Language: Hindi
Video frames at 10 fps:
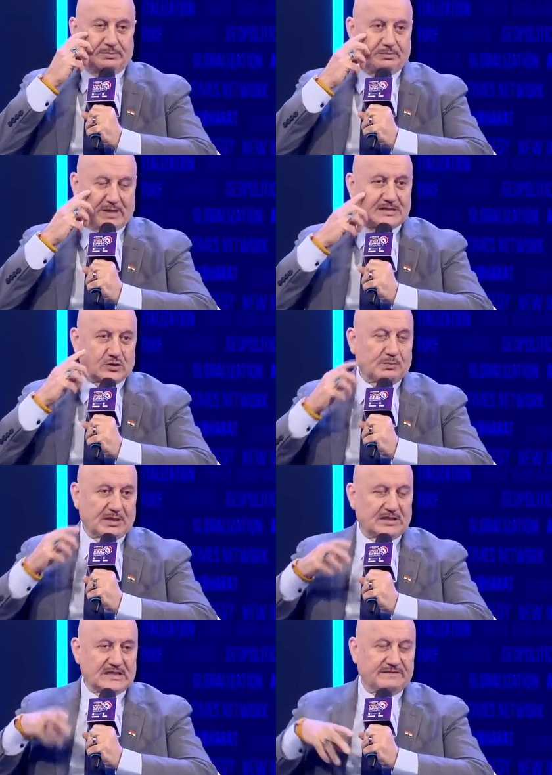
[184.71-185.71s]

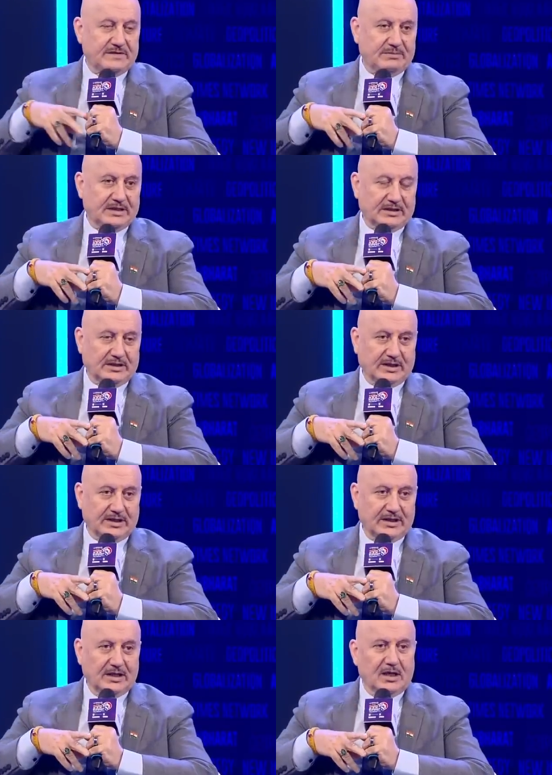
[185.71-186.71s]
532 फिल्में की हैं